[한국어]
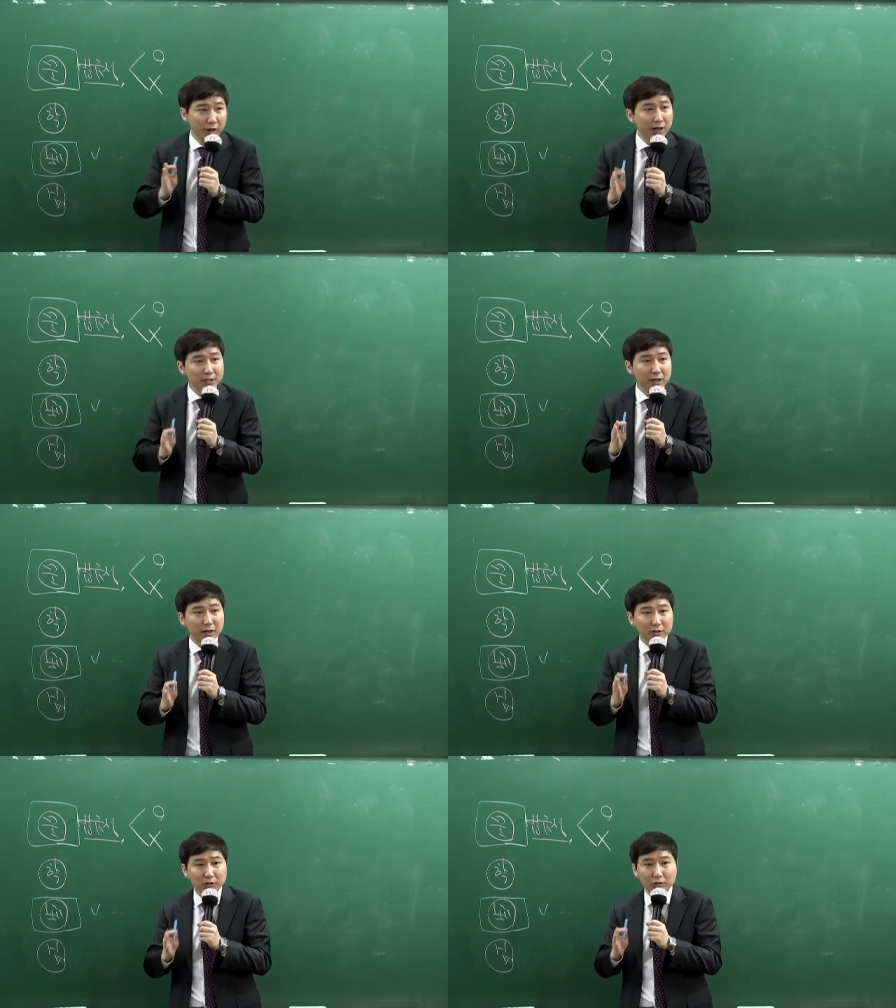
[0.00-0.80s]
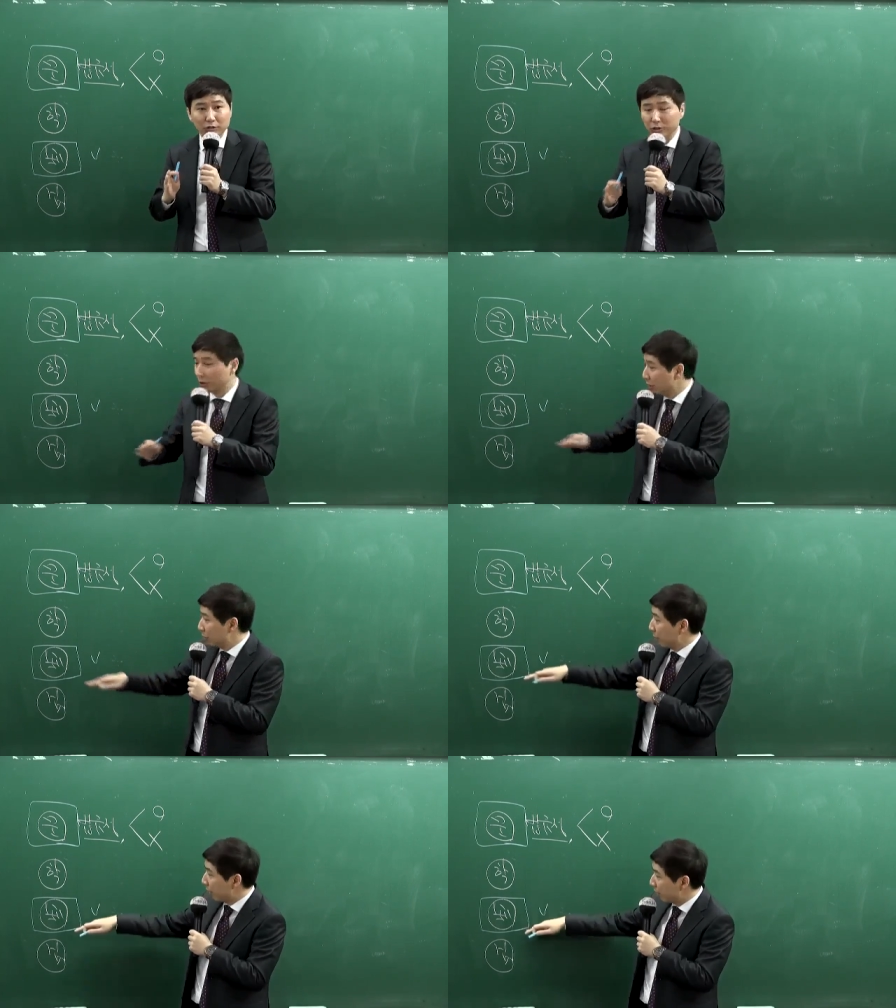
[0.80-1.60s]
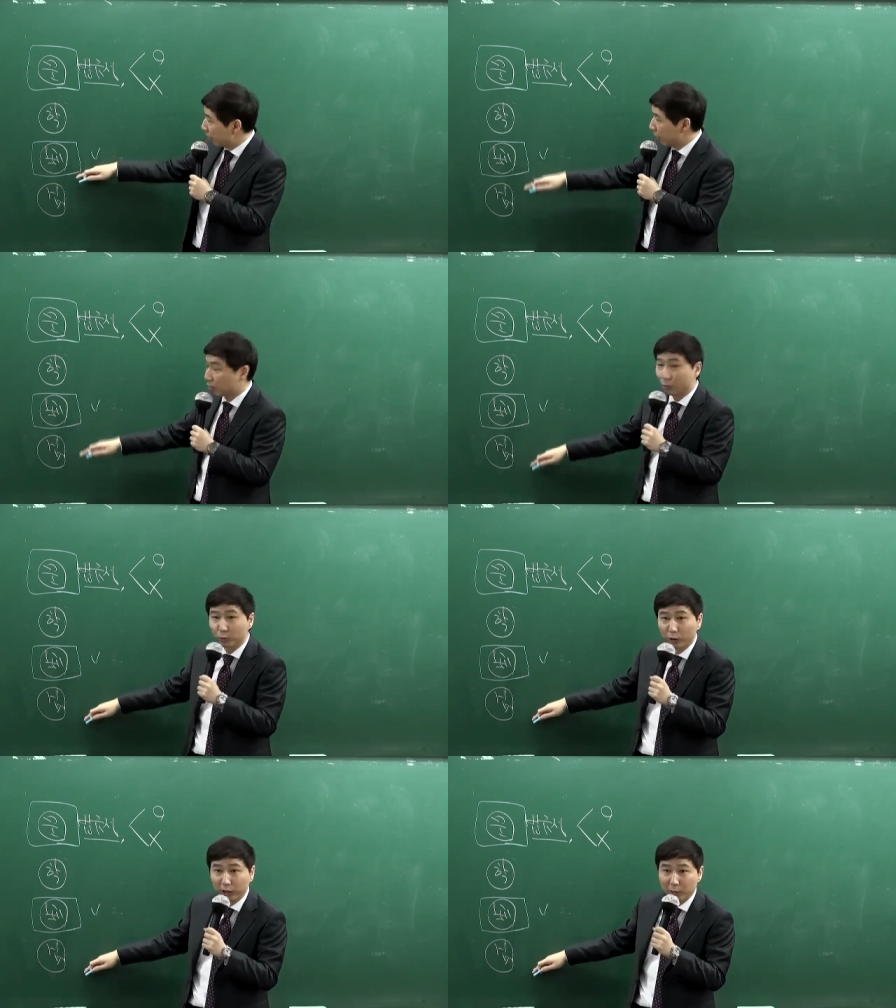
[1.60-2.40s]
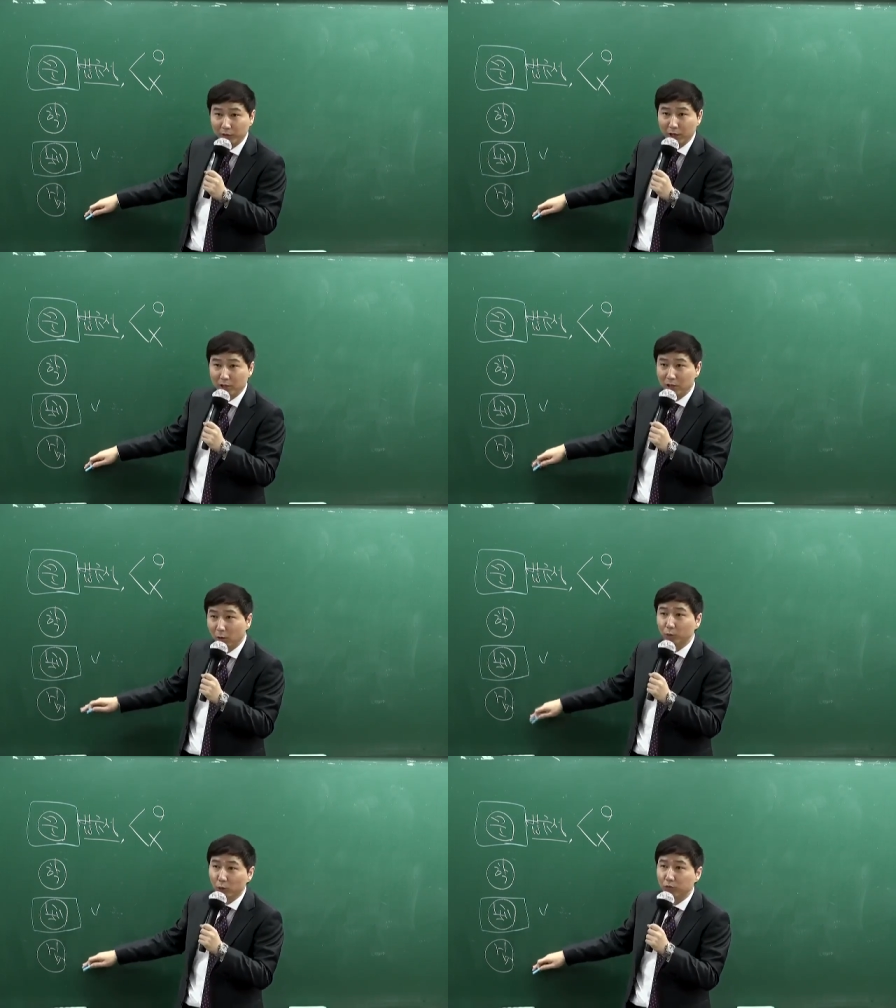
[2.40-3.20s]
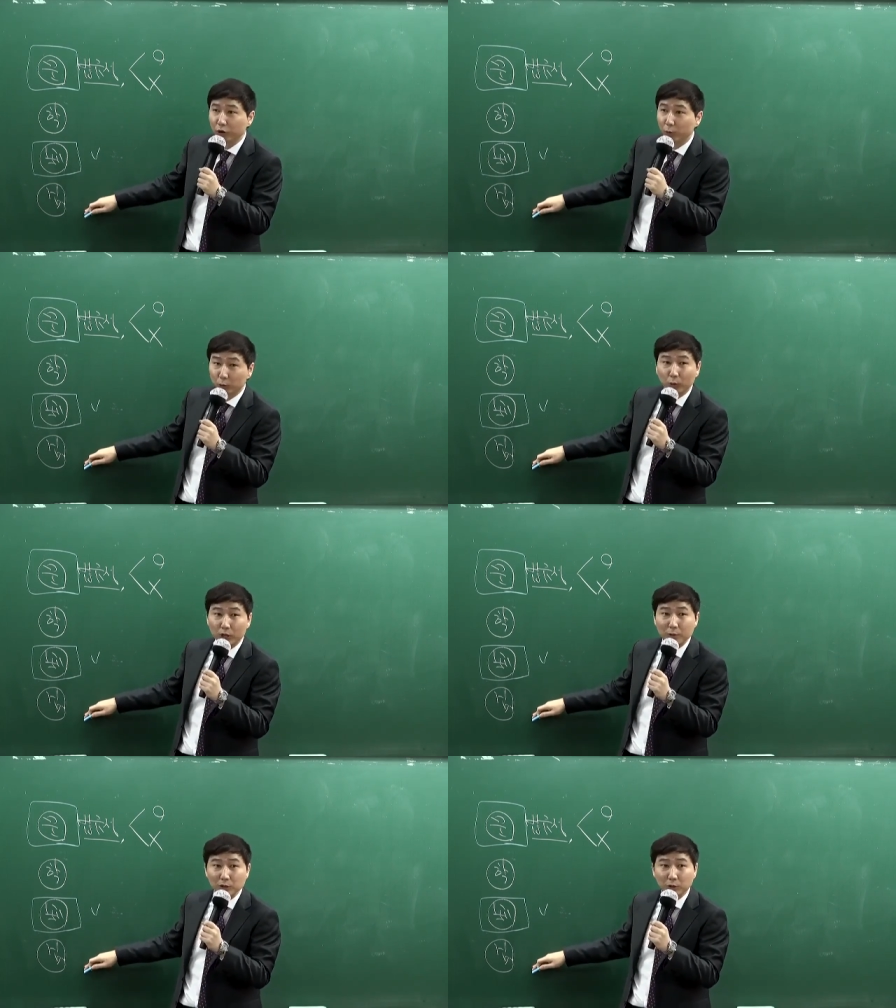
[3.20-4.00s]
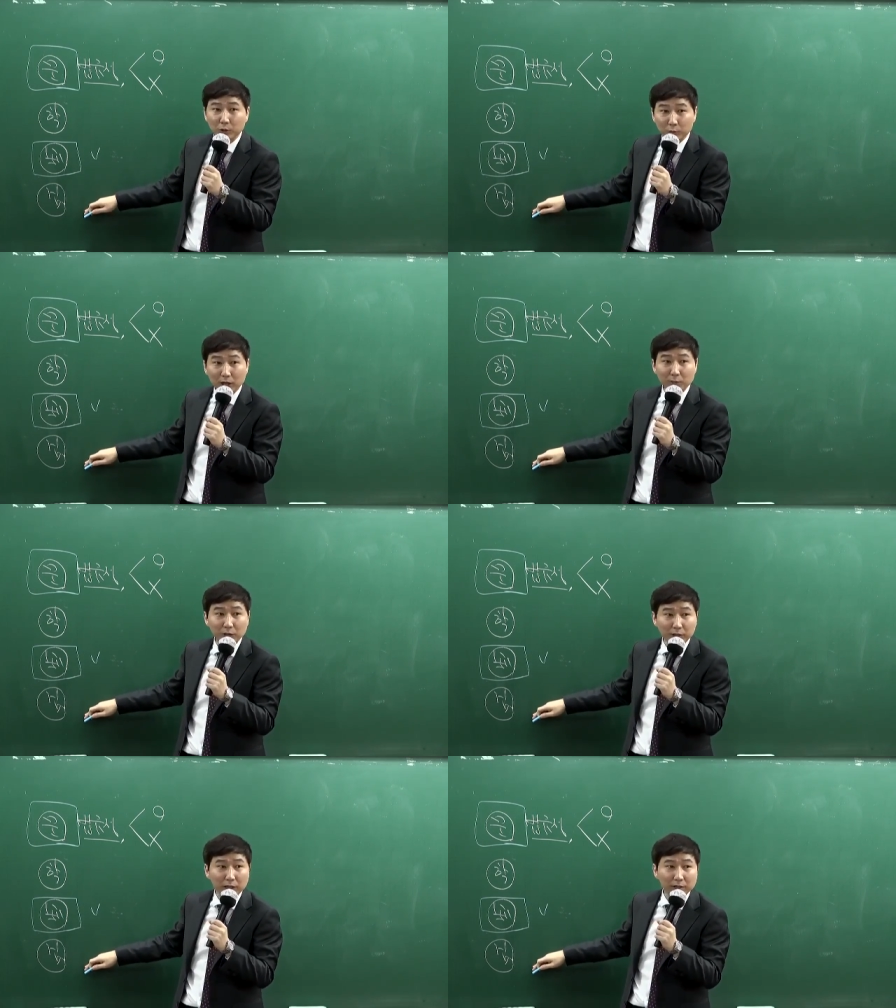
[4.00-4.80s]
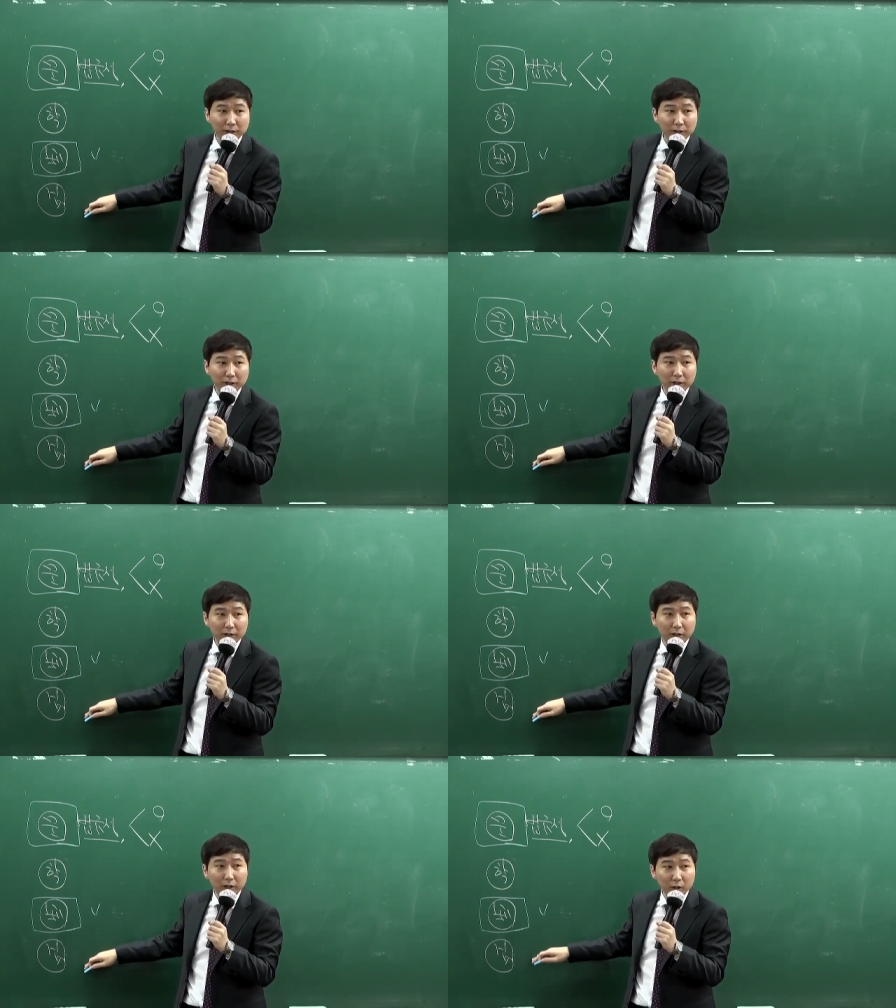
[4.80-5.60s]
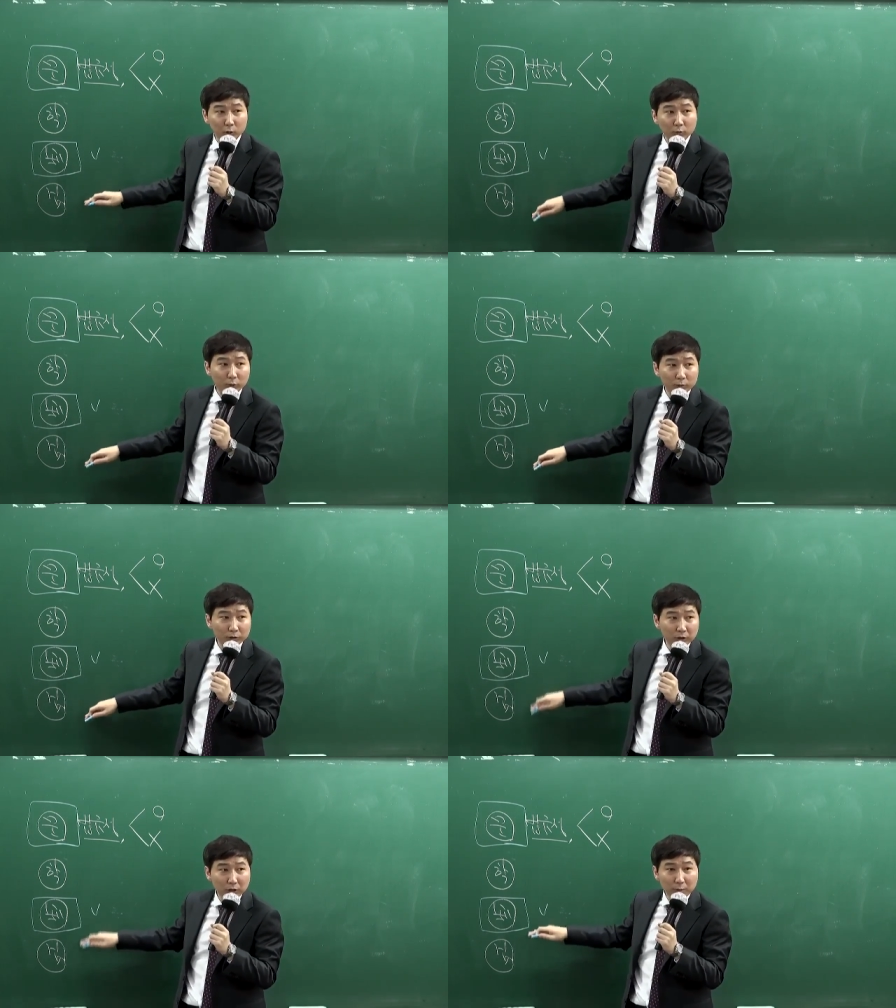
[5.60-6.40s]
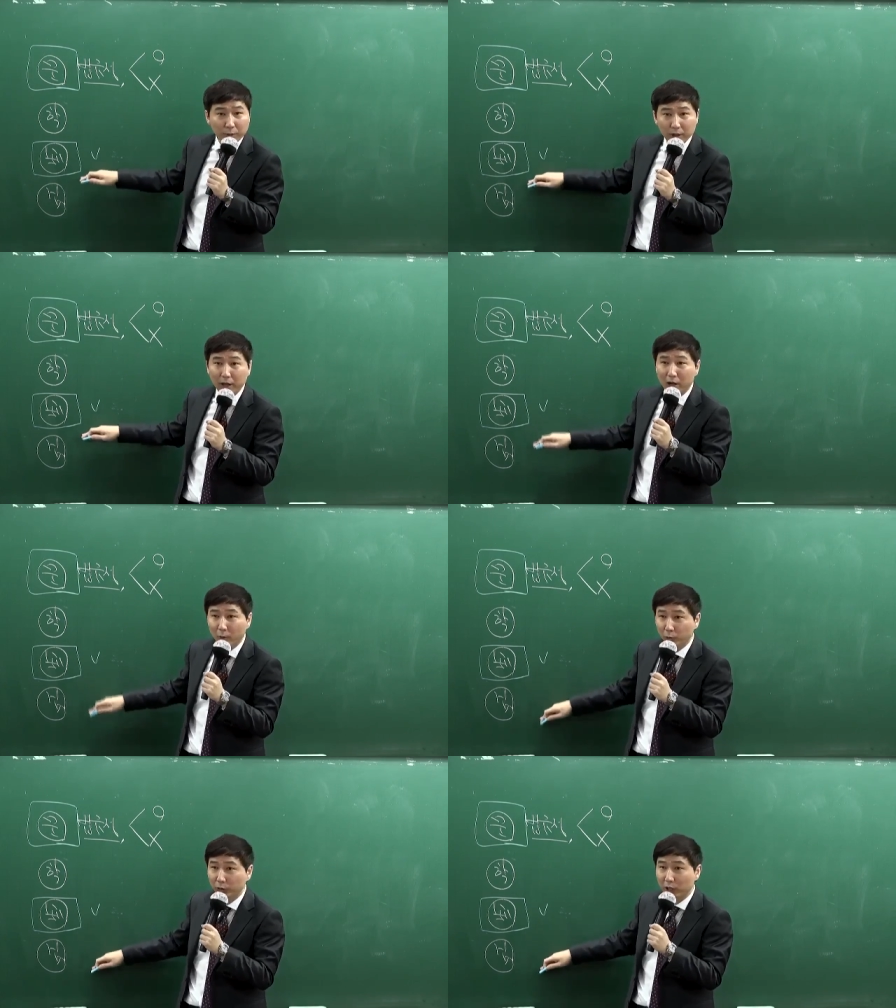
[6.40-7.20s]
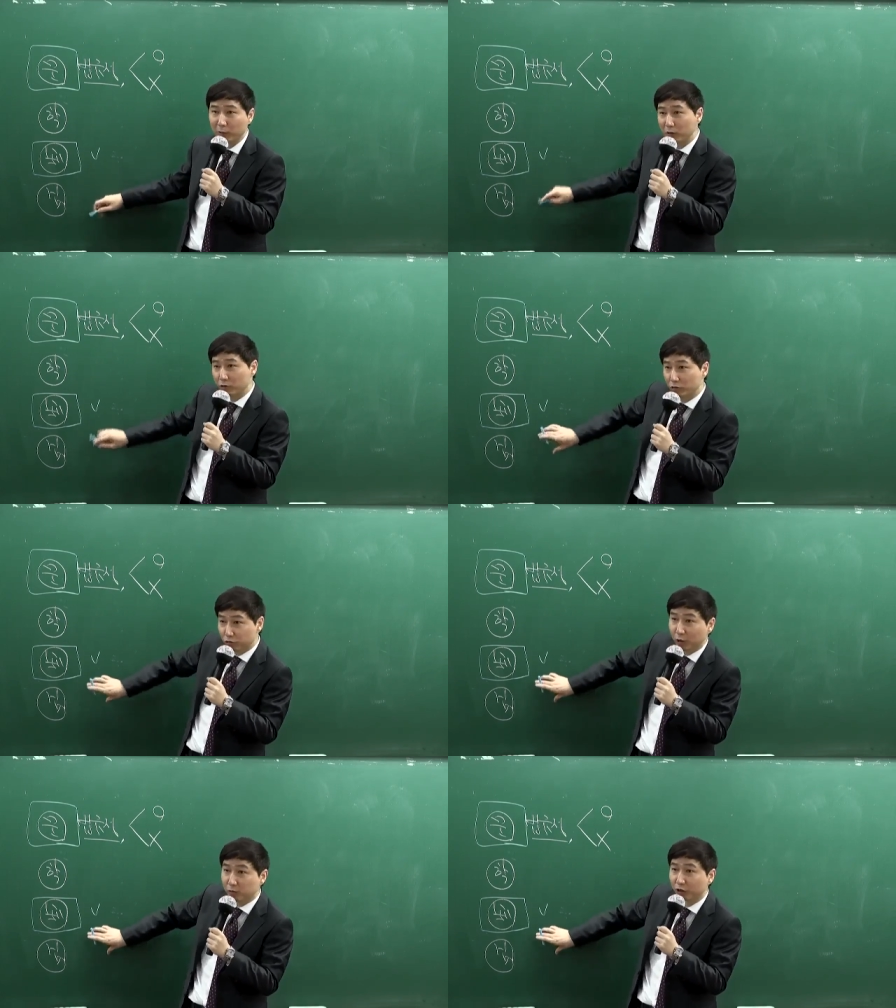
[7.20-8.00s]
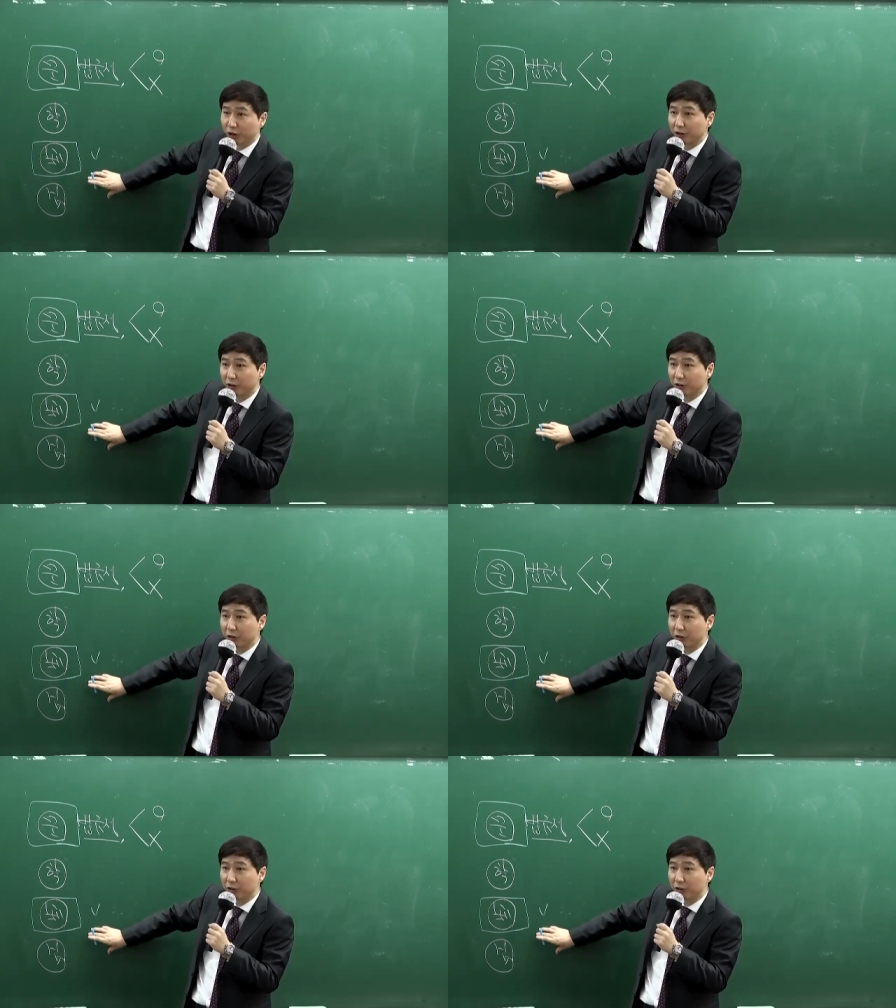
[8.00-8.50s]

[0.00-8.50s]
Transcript: 행정 같은 경우는 판례랑 검토가 다르면 케이스를 검토로 풀어요. 보통 일반적으로 뭐 강사마다 다른데 근데 노동법은 판례랑 검토가 다르면 둘 다 풀어야 돼요.